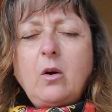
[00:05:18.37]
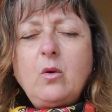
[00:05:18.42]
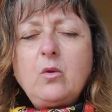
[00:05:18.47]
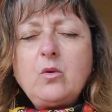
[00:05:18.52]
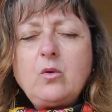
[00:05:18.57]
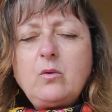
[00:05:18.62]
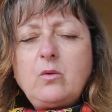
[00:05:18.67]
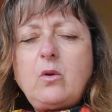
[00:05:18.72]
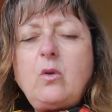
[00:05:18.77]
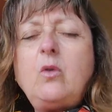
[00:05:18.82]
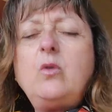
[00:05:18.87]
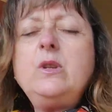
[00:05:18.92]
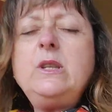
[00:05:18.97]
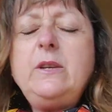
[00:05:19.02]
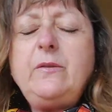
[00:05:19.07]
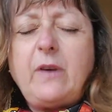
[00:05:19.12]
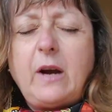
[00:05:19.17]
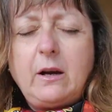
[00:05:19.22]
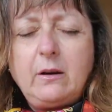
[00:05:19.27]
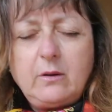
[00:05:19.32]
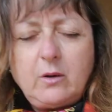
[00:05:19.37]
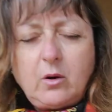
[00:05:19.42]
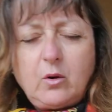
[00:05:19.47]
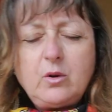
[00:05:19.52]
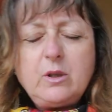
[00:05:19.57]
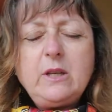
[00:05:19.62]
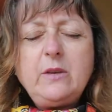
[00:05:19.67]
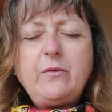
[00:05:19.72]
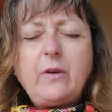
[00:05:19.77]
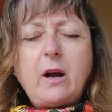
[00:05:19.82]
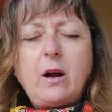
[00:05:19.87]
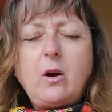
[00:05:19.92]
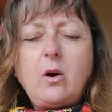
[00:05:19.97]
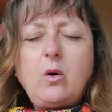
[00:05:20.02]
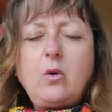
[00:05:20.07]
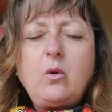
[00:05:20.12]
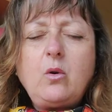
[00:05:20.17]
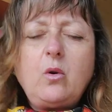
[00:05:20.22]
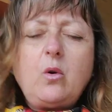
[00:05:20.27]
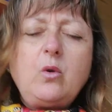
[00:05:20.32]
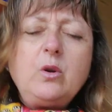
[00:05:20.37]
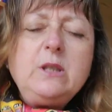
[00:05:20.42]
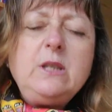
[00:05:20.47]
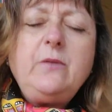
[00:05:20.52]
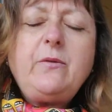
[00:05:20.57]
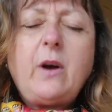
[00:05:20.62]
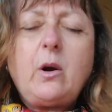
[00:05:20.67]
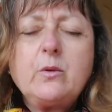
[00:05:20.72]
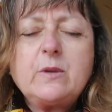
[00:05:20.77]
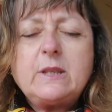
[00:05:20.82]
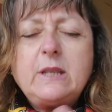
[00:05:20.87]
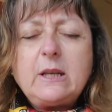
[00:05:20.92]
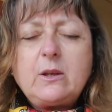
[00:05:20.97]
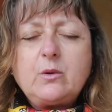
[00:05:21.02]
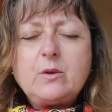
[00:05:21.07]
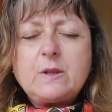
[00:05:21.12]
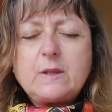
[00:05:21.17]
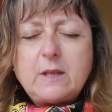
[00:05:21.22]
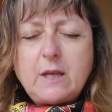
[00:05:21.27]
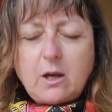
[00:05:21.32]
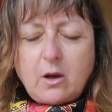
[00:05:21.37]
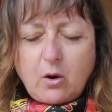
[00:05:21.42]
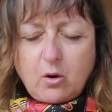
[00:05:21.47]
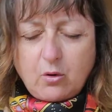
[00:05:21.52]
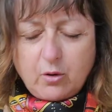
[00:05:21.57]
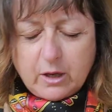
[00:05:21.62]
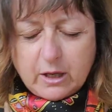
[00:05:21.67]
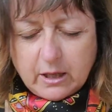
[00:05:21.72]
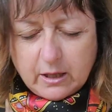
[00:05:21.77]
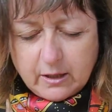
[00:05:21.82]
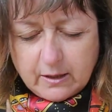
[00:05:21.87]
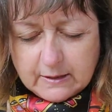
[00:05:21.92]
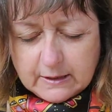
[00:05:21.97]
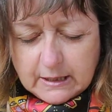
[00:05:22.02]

On, on y va, on y va, on, y va, on sait que c'est OK.